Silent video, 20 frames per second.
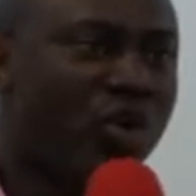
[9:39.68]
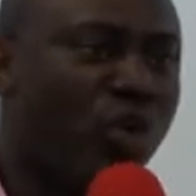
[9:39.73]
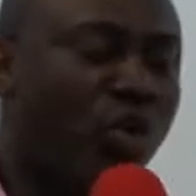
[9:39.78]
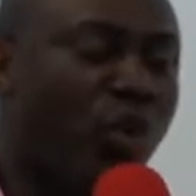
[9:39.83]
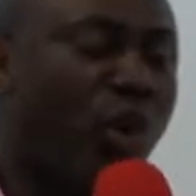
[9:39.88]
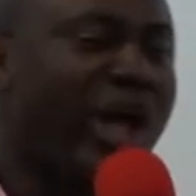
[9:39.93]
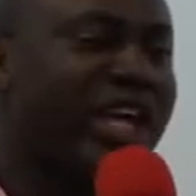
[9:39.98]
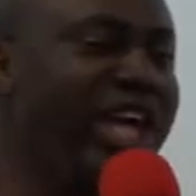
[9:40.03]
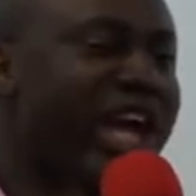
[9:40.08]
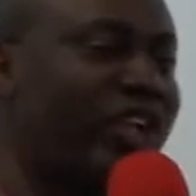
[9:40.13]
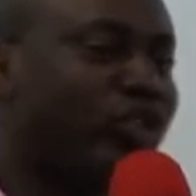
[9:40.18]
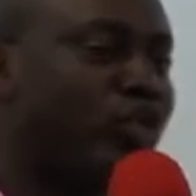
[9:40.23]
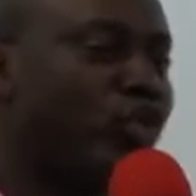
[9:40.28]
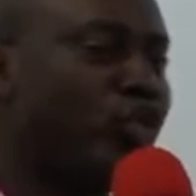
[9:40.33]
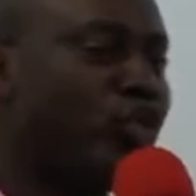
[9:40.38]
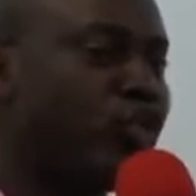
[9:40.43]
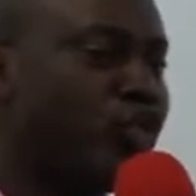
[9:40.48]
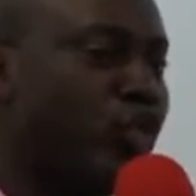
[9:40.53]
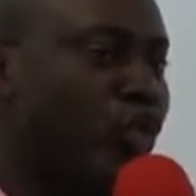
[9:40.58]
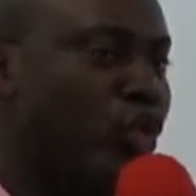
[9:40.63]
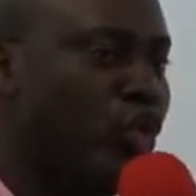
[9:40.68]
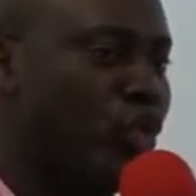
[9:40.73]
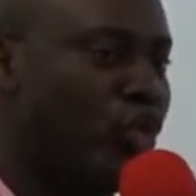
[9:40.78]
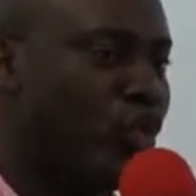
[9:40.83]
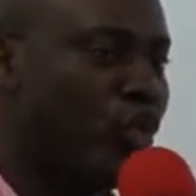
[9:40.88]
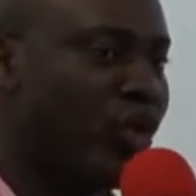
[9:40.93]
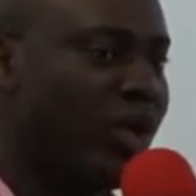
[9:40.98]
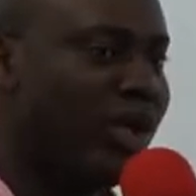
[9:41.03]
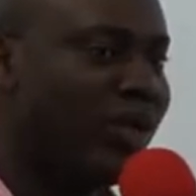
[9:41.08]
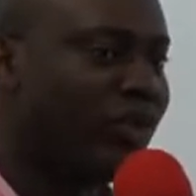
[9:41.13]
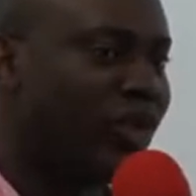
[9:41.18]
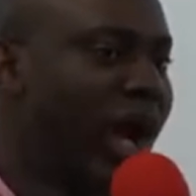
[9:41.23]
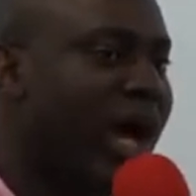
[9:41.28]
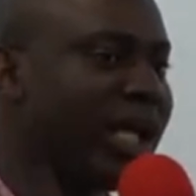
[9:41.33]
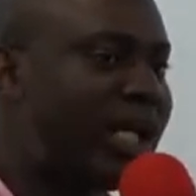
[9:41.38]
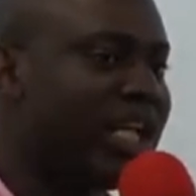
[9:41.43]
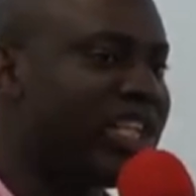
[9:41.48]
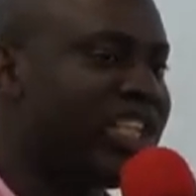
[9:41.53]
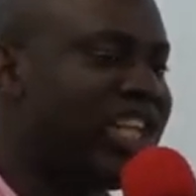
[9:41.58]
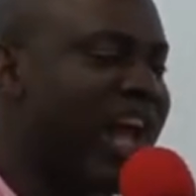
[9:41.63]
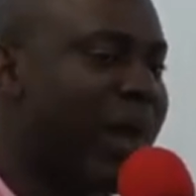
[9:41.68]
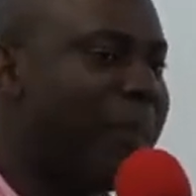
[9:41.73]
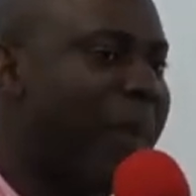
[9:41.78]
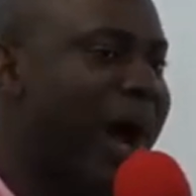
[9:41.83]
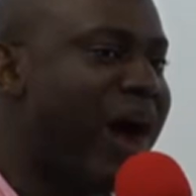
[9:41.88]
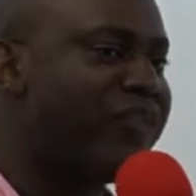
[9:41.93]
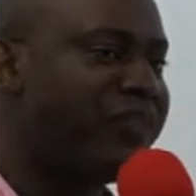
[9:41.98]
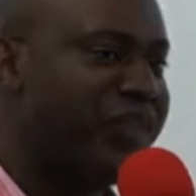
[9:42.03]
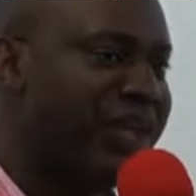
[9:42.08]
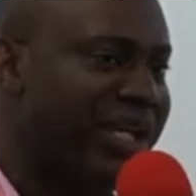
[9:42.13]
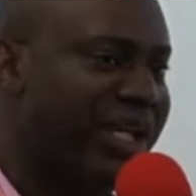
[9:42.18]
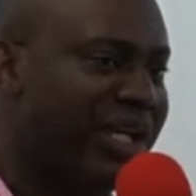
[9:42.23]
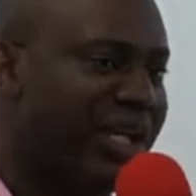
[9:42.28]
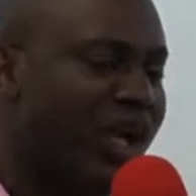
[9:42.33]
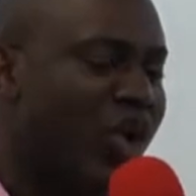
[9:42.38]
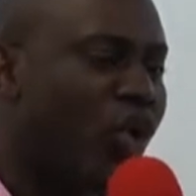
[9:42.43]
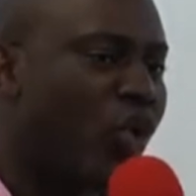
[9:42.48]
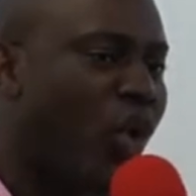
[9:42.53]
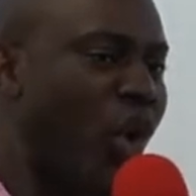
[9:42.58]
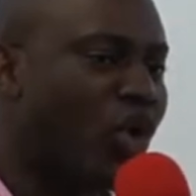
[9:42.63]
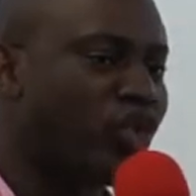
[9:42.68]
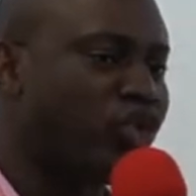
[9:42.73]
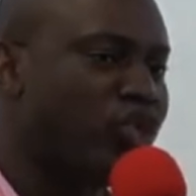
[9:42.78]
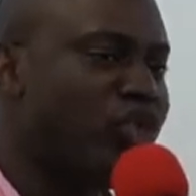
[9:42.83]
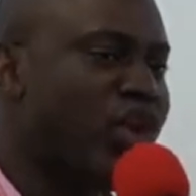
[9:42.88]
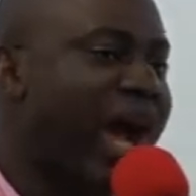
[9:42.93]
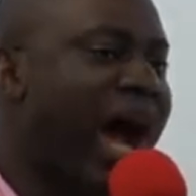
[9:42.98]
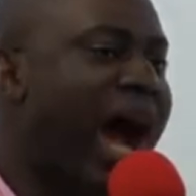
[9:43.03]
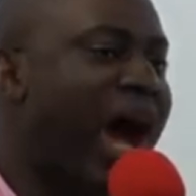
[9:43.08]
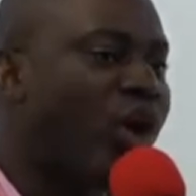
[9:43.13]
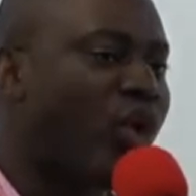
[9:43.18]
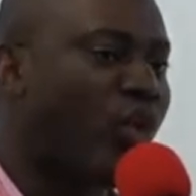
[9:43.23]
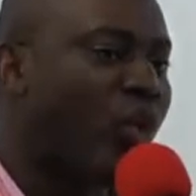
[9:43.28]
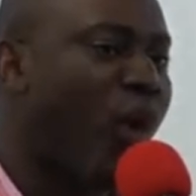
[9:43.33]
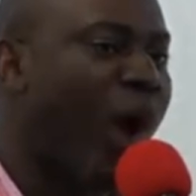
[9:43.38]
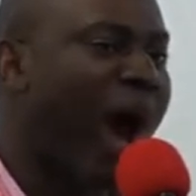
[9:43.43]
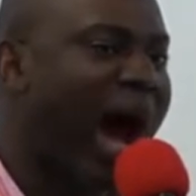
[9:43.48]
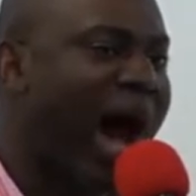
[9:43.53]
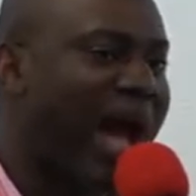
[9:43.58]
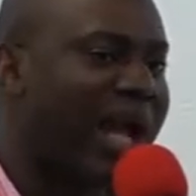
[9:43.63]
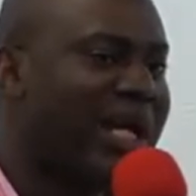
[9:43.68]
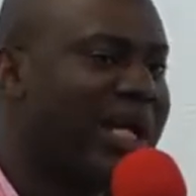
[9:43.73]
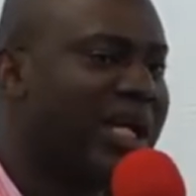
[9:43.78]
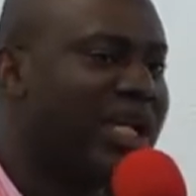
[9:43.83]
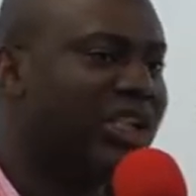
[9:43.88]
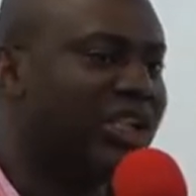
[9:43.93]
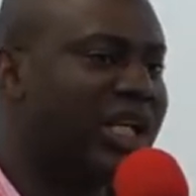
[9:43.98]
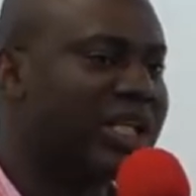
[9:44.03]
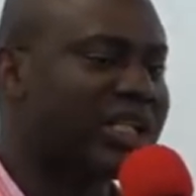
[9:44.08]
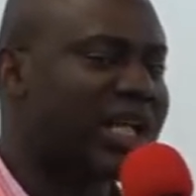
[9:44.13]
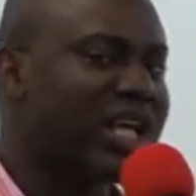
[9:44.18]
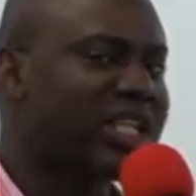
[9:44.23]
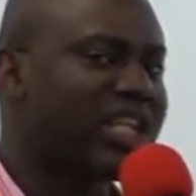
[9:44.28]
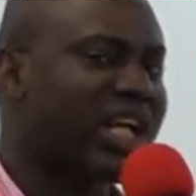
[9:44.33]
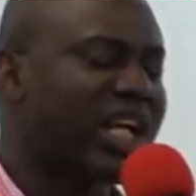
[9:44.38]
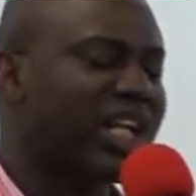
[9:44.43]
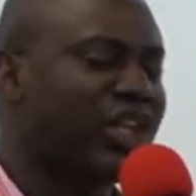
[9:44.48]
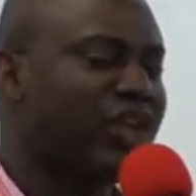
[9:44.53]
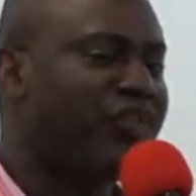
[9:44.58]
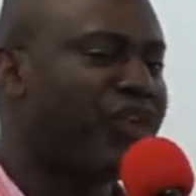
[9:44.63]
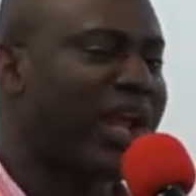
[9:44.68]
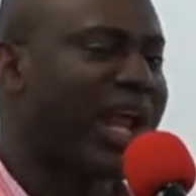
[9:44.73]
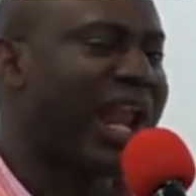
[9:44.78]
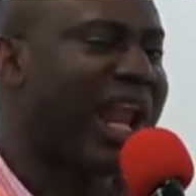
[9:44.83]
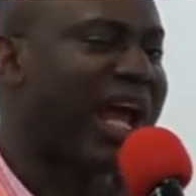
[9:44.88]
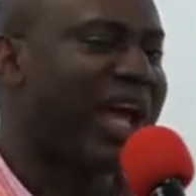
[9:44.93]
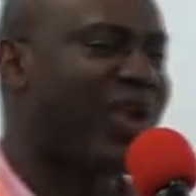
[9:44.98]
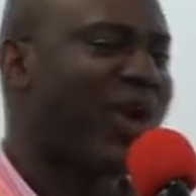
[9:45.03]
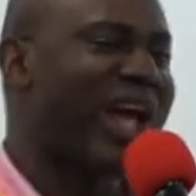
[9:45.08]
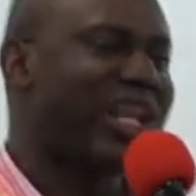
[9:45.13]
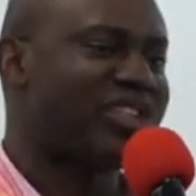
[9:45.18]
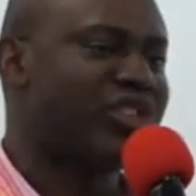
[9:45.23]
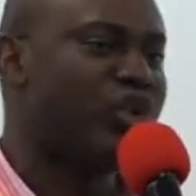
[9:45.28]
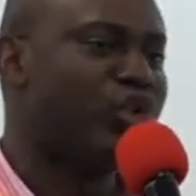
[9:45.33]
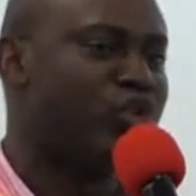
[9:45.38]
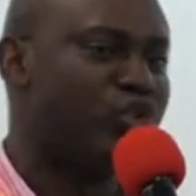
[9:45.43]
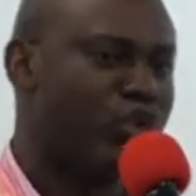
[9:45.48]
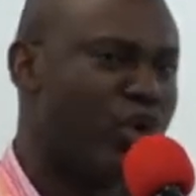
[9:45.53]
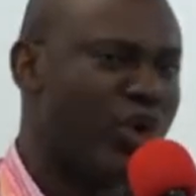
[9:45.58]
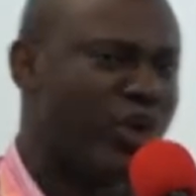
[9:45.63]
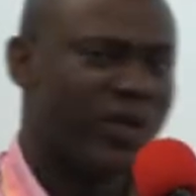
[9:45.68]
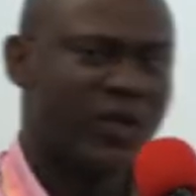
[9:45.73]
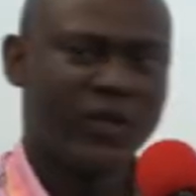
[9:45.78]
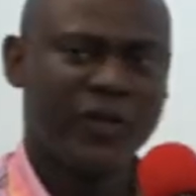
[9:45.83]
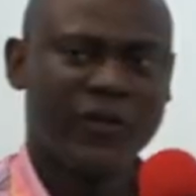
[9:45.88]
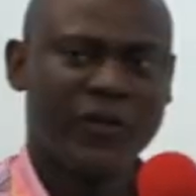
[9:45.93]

Croyez toujours. Tant que tu n'as pas vie, continue à croire jusqu'à ce que tu verras la grâce de Dieu.